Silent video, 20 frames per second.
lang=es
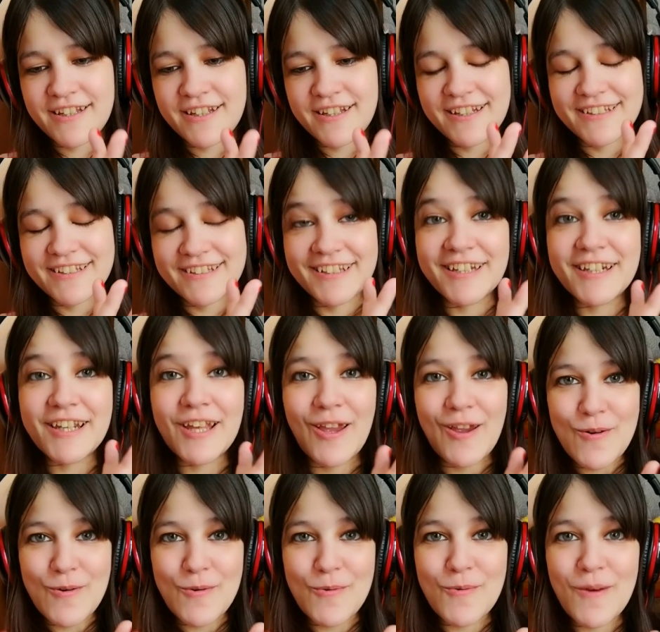Tiene
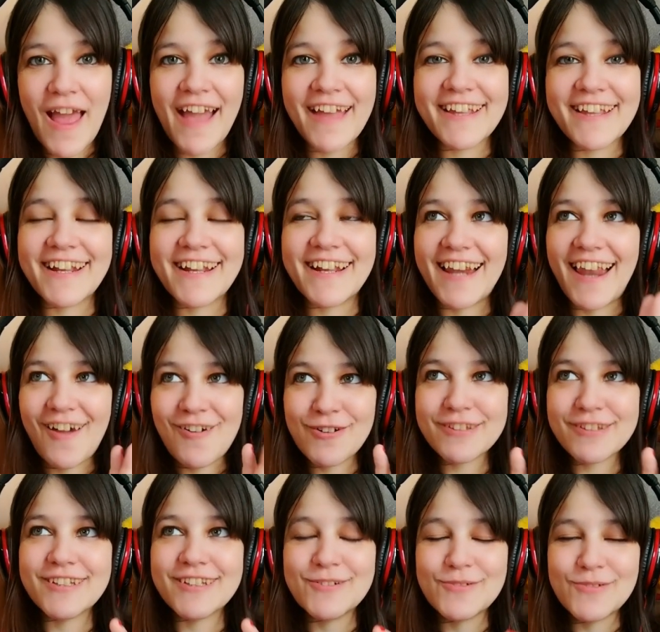un aire, la voz tiene
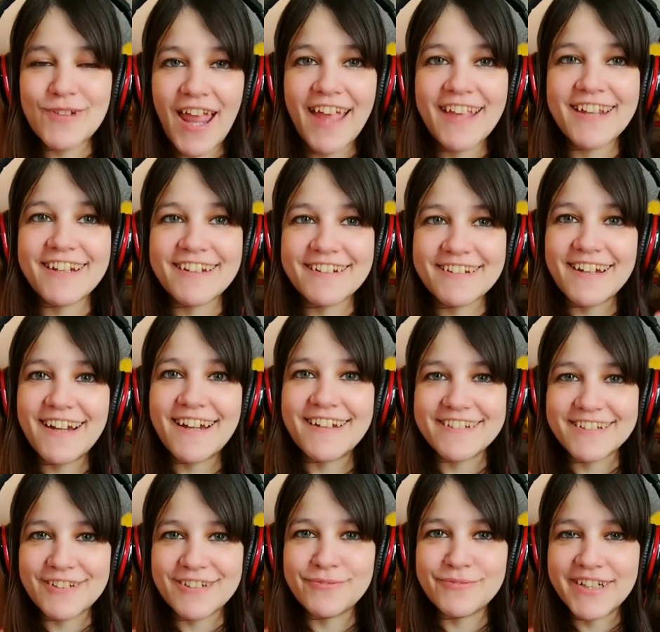un aire a
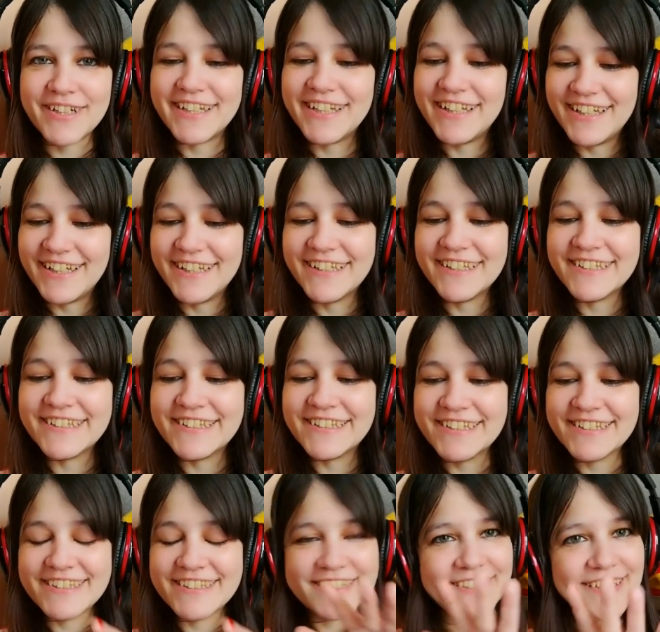Rafael, ¿eh?
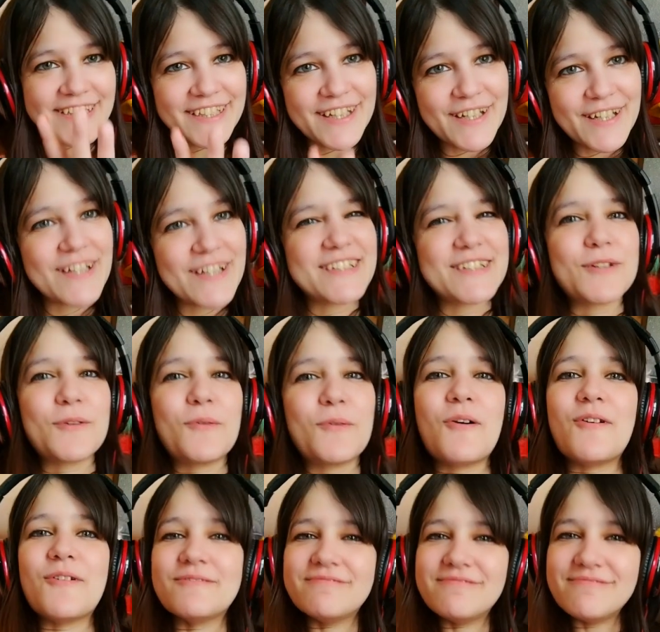Tiene ahí
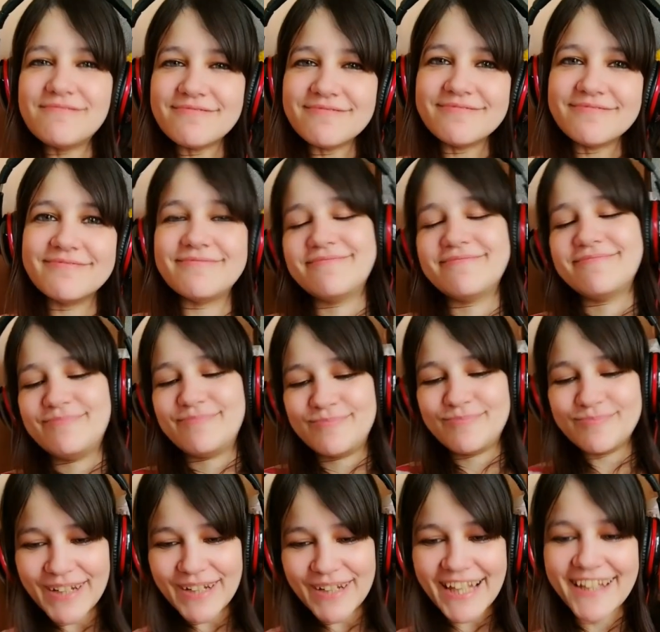como... Mmm,
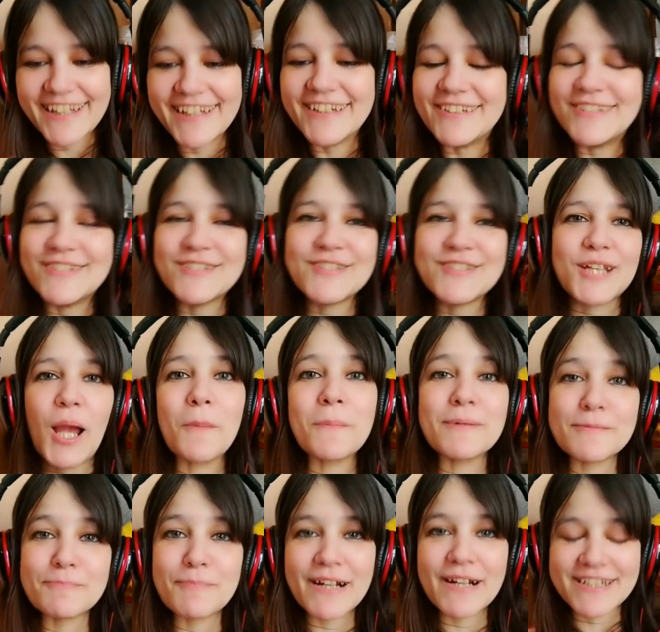medio, no sé, a mi
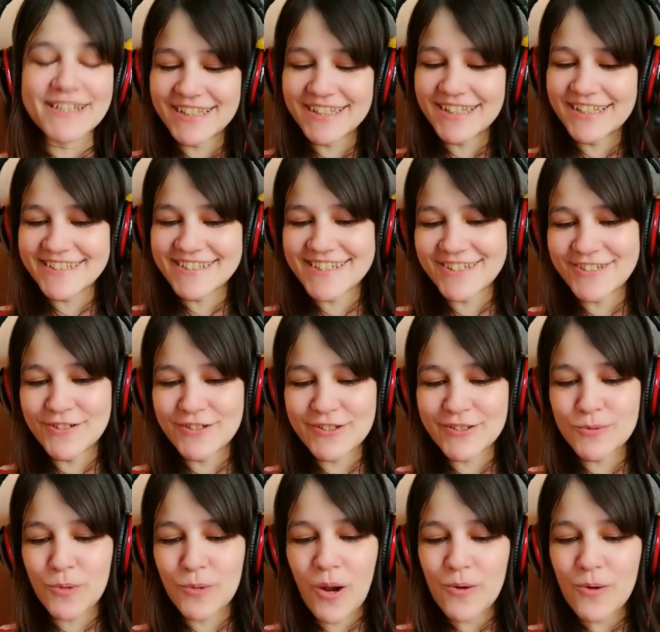parecer, chicos,
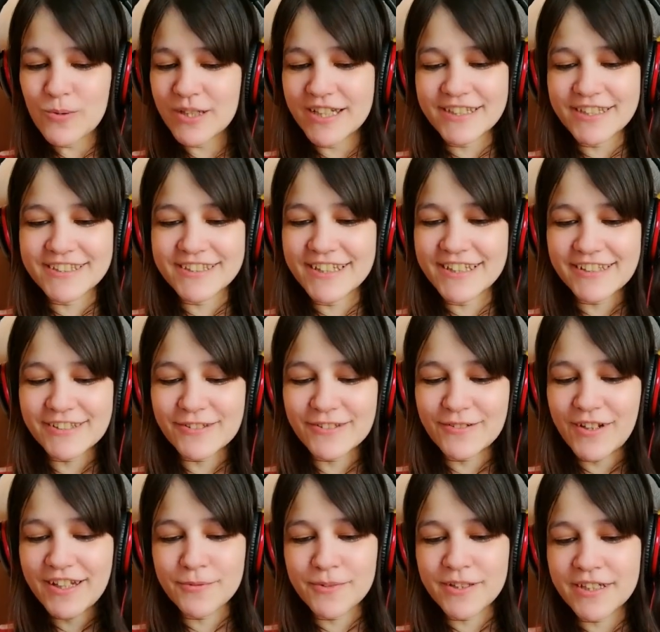wow, qué increíble.
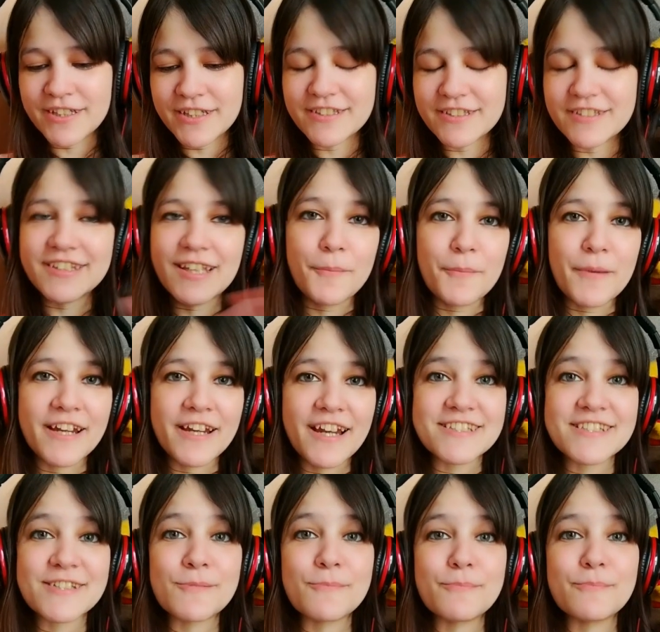también hace
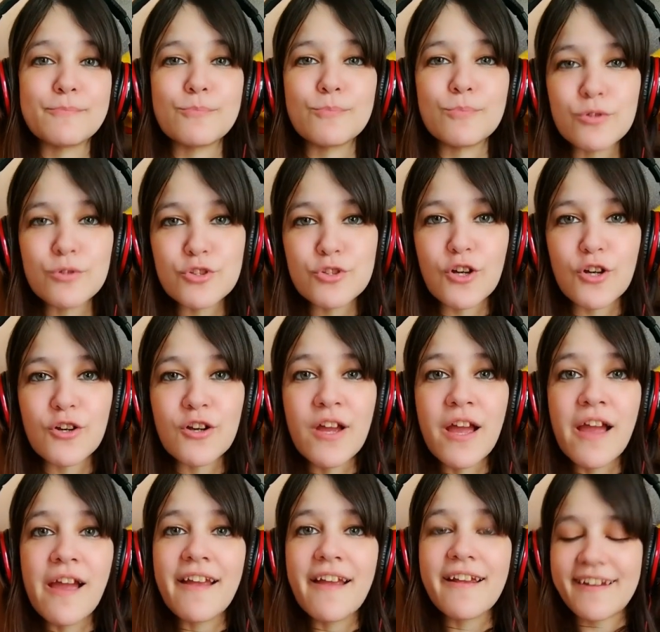mucho
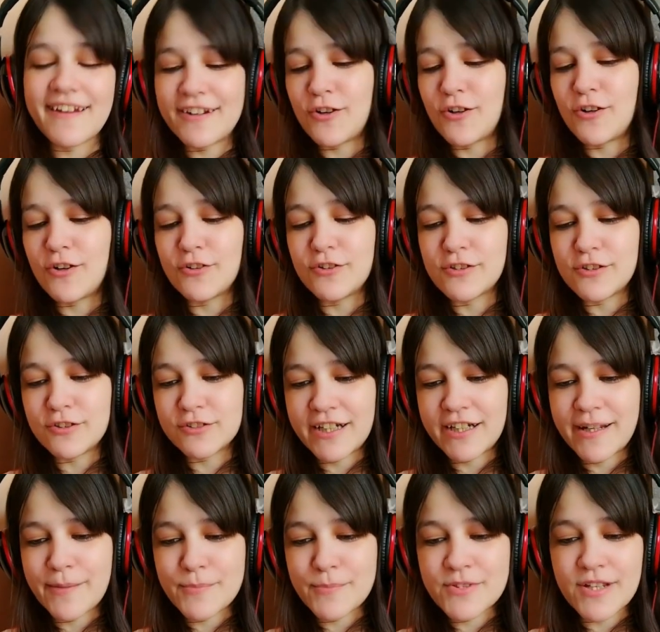que no lo traemos
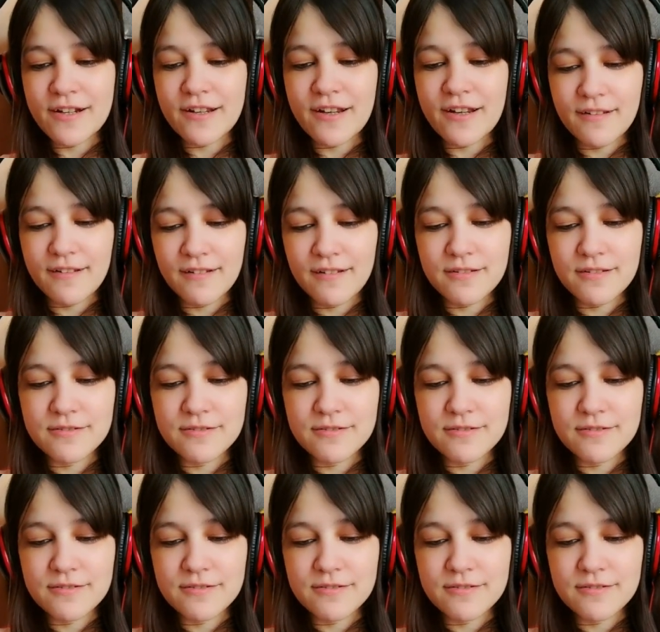al canal